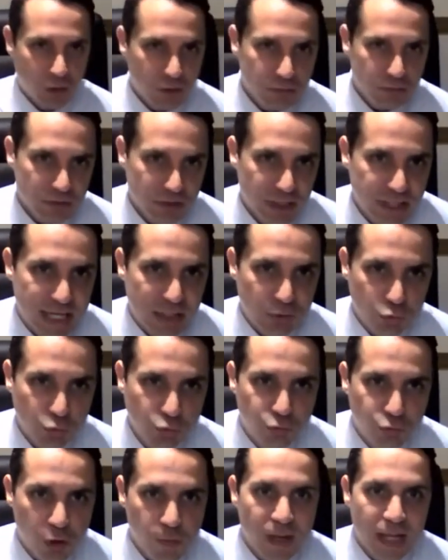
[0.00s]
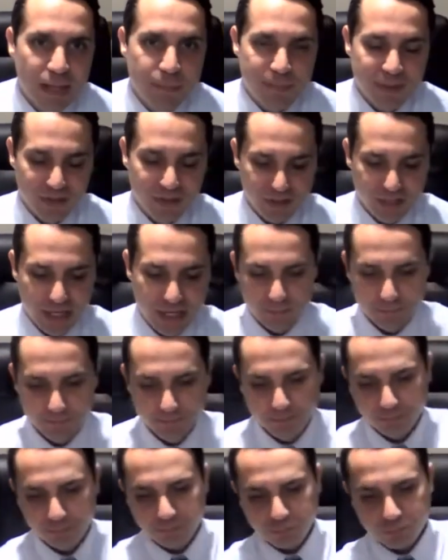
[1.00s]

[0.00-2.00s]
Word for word: ¿no? Sería su forma de pensar.